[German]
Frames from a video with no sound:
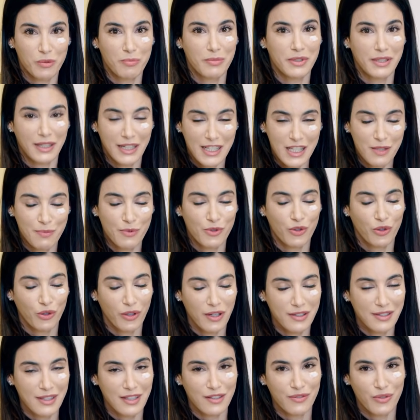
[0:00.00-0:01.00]
ich mich ganz
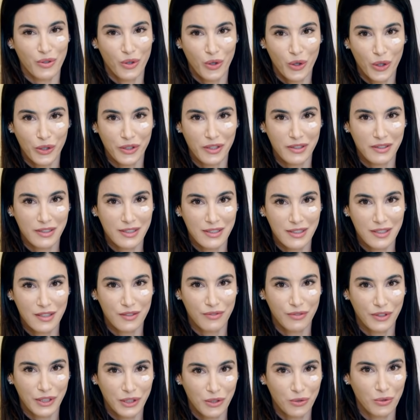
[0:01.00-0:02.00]
besonders, dass wir heute
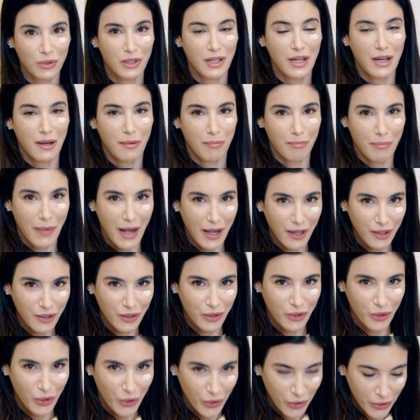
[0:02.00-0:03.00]
dieses Video
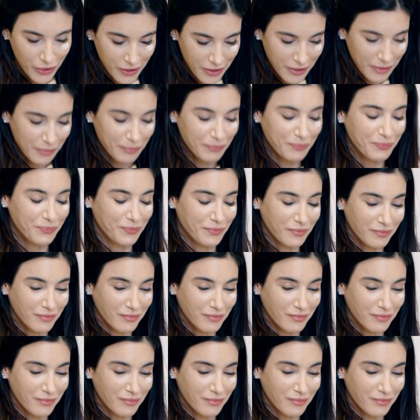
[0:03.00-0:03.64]
machen können.